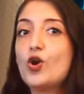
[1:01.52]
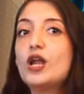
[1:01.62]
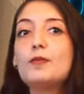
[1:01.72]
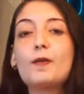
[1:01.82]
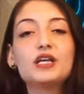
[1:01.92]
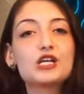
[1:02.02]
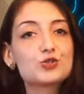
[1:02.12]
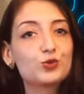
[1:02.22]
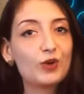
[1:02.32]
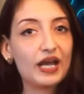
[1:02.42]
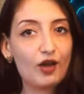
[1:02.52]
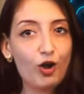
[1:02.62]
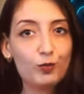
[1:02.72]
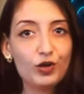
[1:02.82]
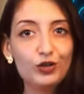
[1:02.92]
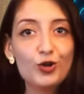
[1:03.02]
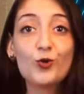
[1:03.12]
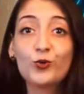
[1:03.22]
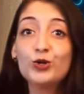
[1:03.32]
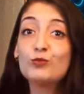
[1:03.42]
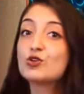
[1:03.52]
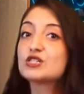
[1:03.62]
كل ما مدى صوته كان أكبر كل ما